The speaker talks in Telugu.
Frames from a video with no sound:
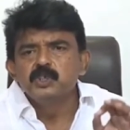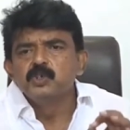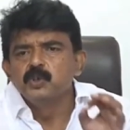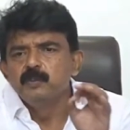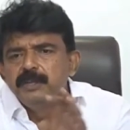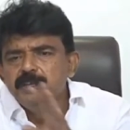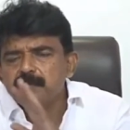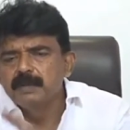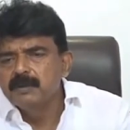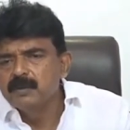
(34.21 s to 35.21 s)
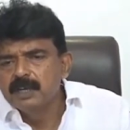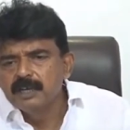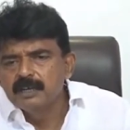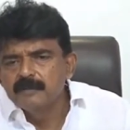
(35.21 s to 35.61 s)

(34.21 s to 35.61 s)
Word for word: సిగ్గు బిడియం పడకుండా